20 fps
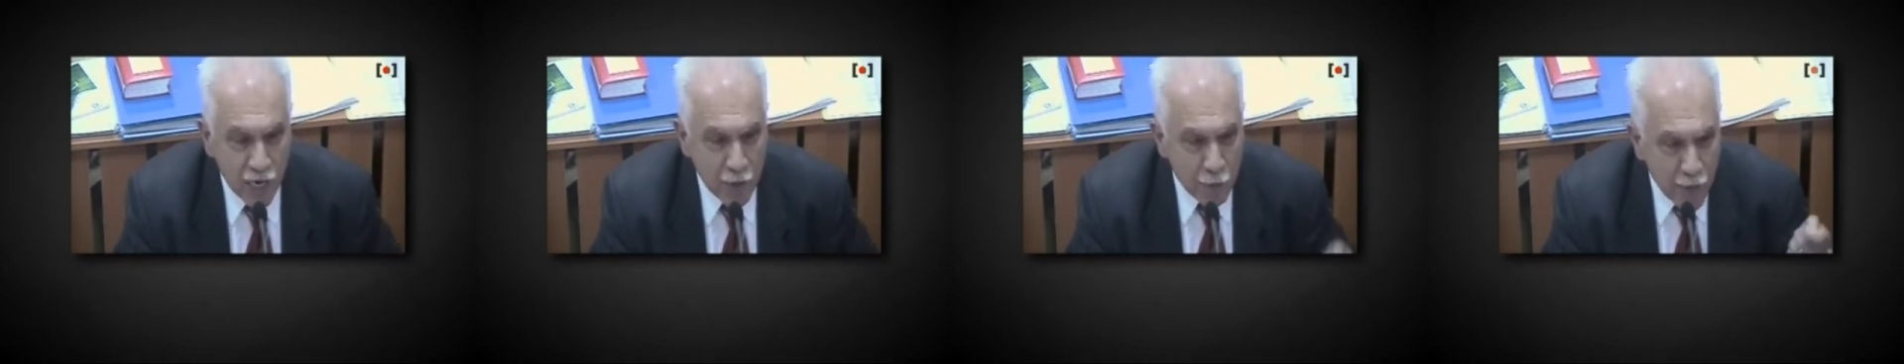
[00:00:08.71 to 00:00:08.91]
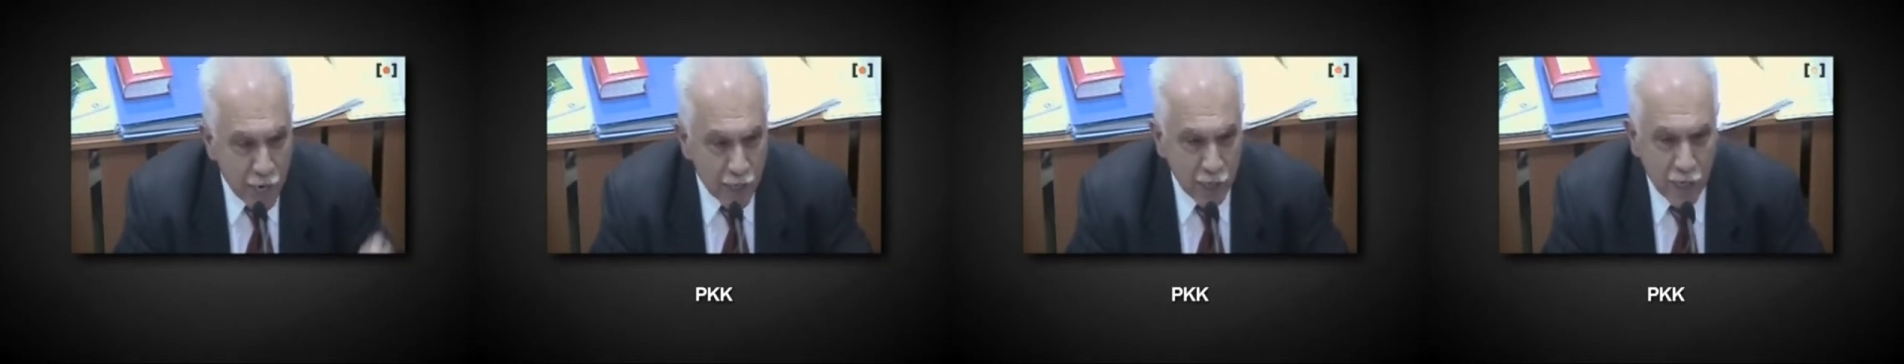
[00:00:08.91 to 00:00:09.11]

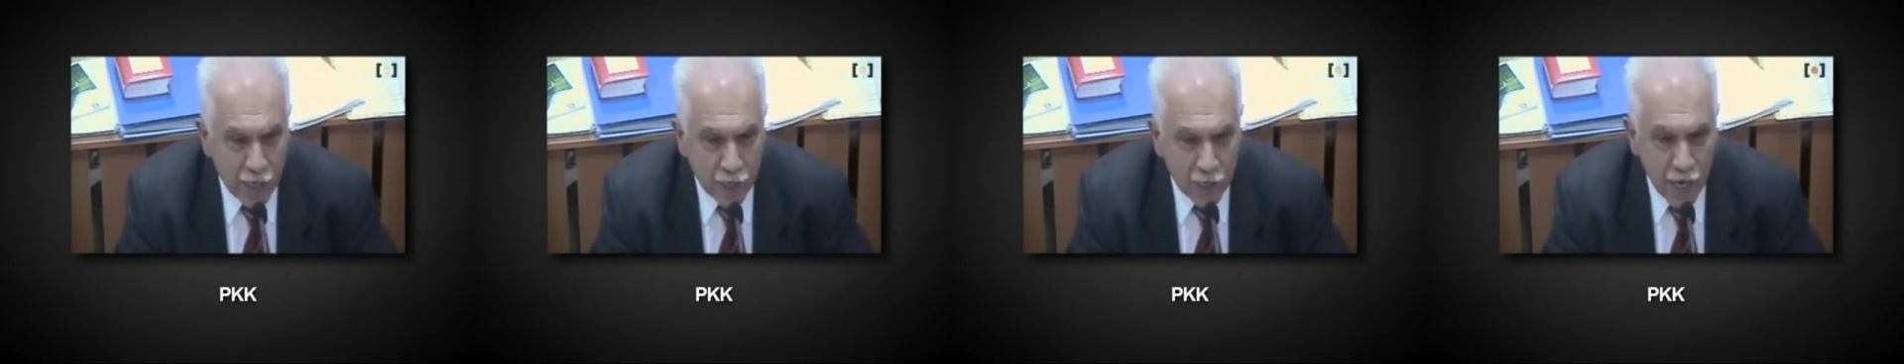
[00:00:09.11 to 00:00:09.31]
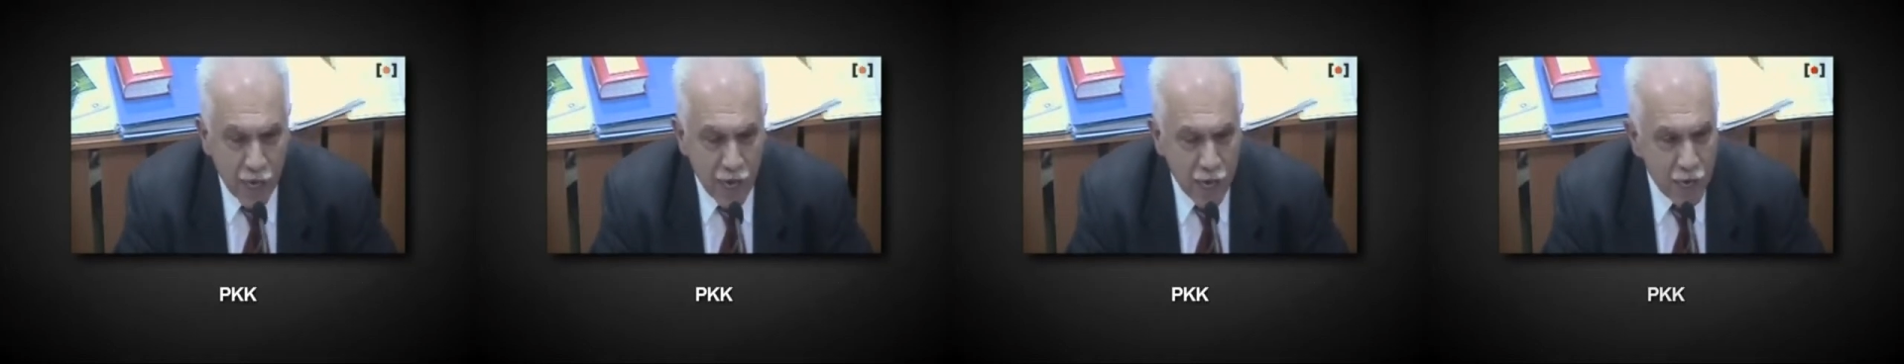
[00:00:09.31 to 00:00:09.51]

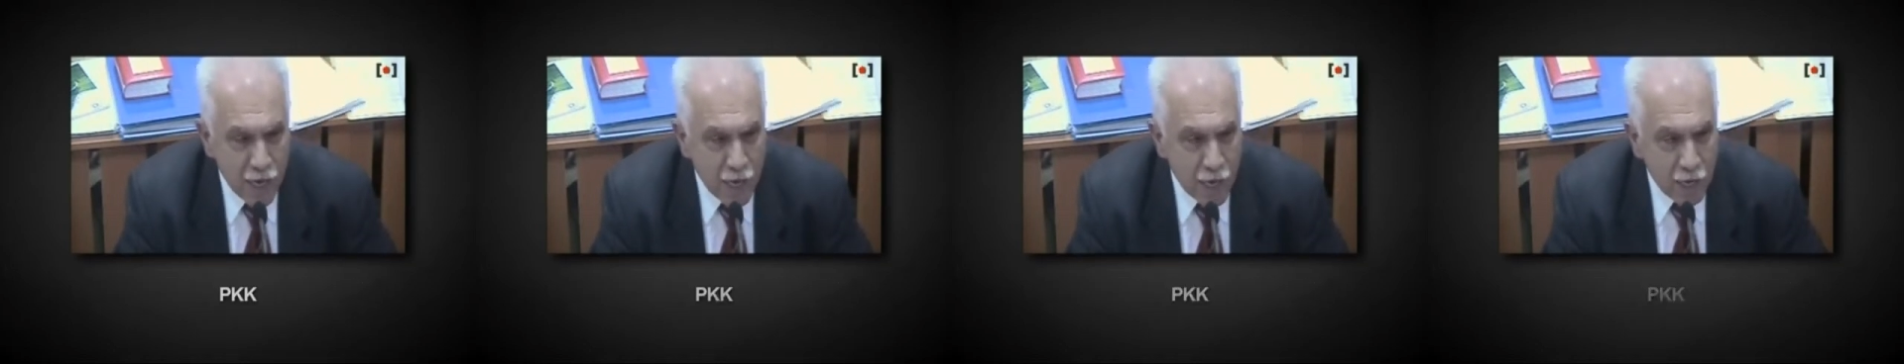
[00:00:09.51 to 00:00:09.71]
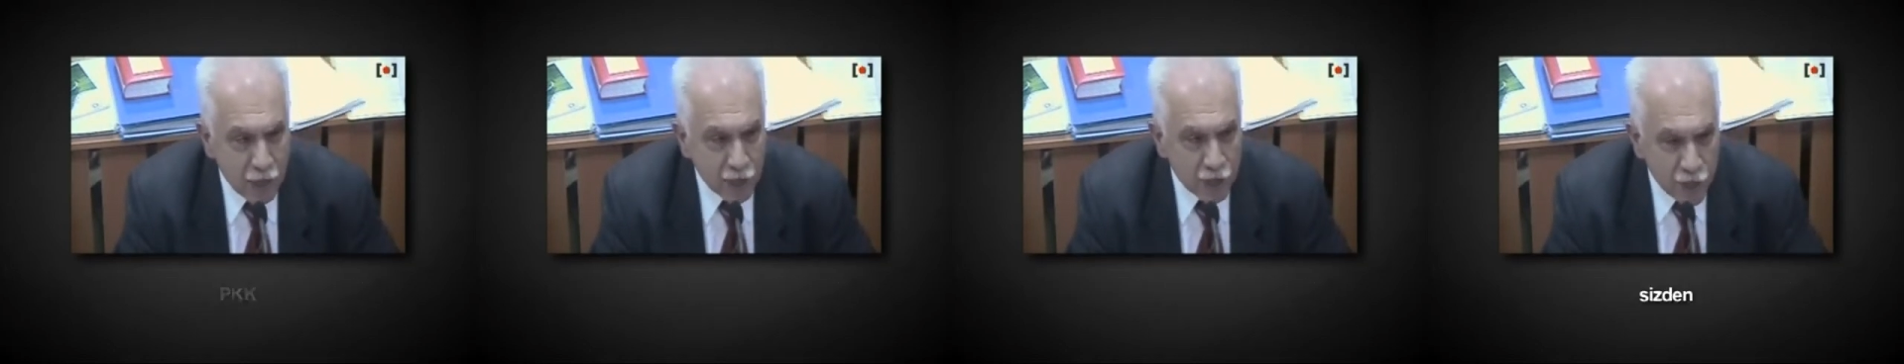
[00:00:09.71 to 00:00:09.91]
PKK
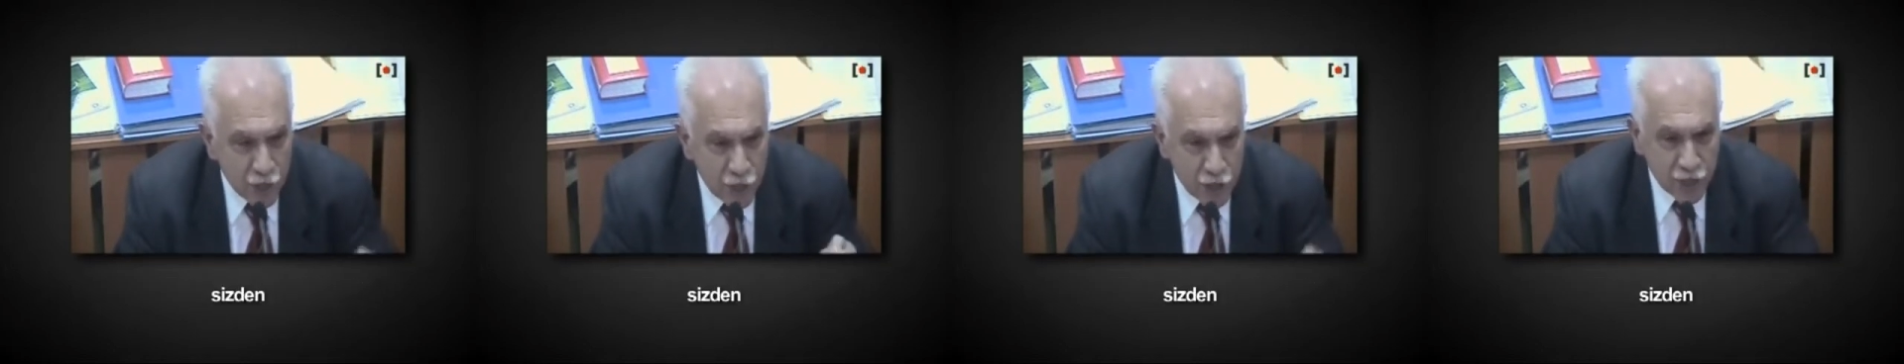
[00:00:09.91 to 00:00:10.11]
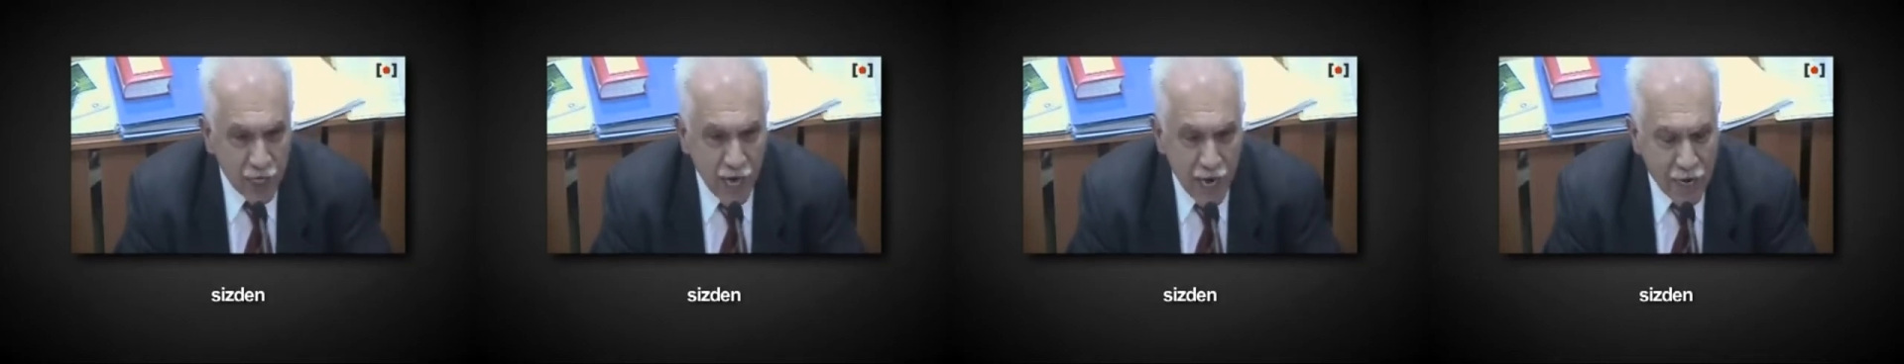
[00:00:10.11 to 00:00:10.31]

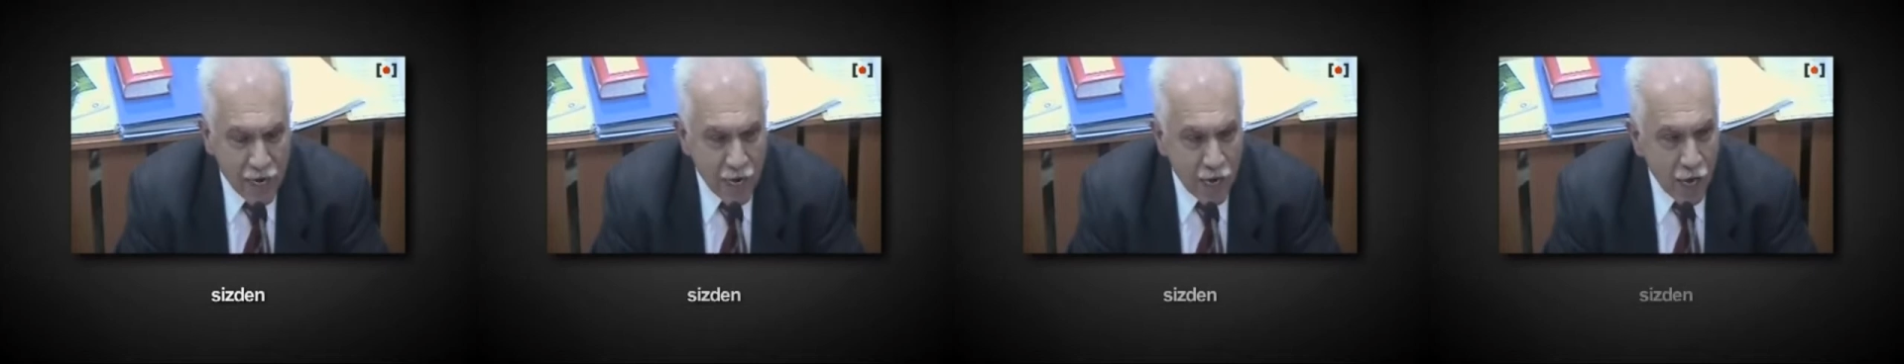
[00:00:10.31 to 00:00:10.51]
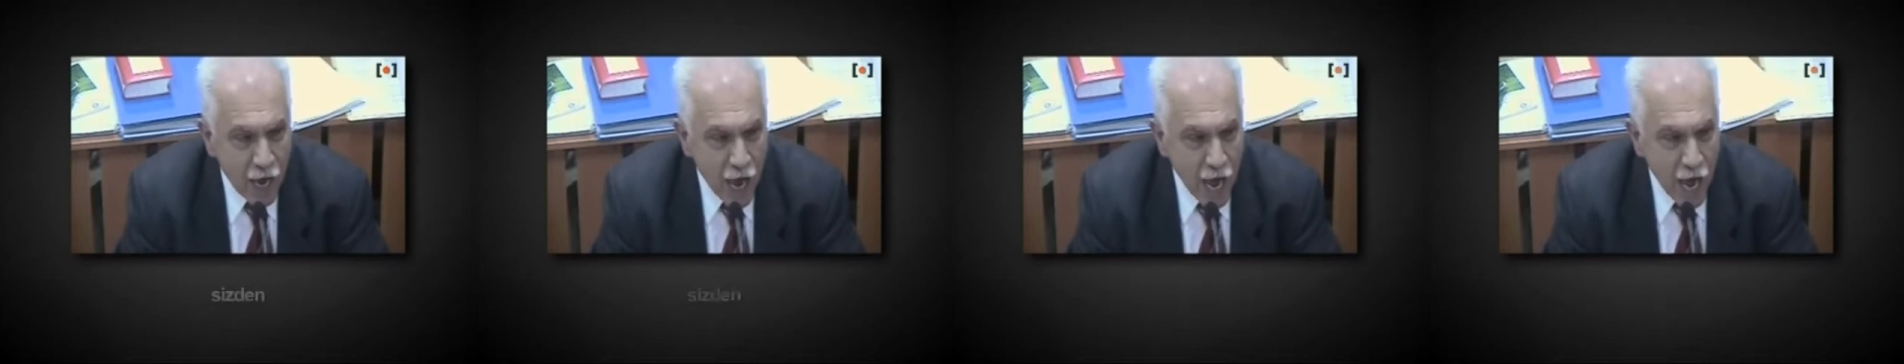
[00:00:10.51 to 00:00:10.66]
sizden